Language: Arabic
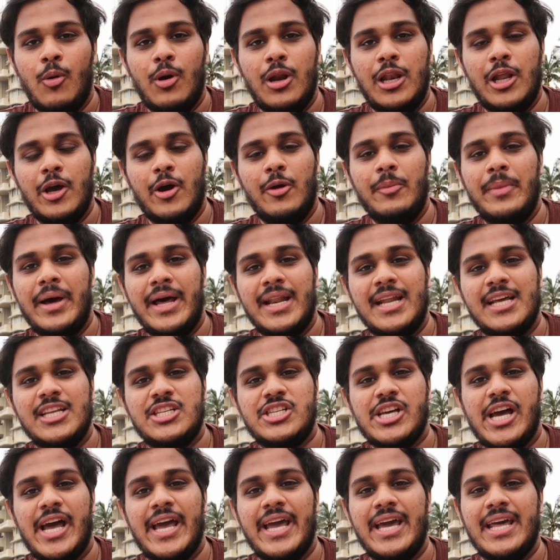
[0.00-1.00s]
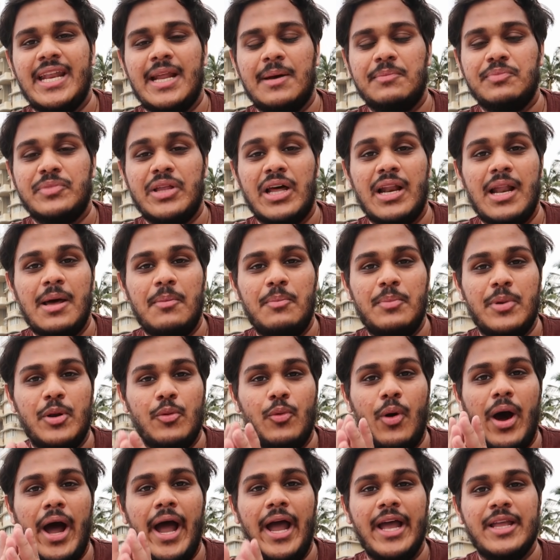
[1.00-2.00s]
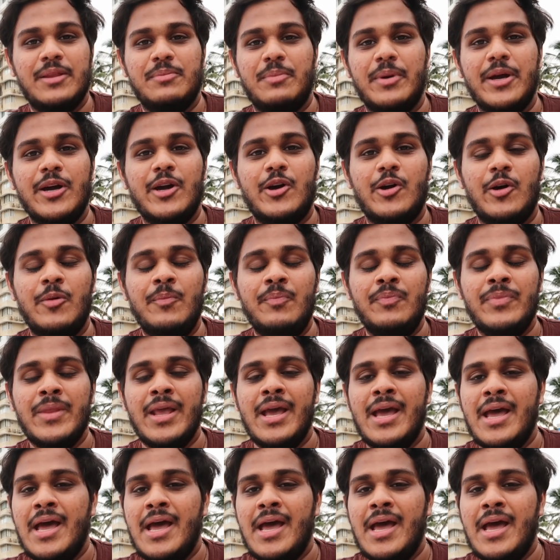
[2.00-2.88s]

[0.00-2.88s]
واليوم أنا جاي هنا بطلب من واحد منكم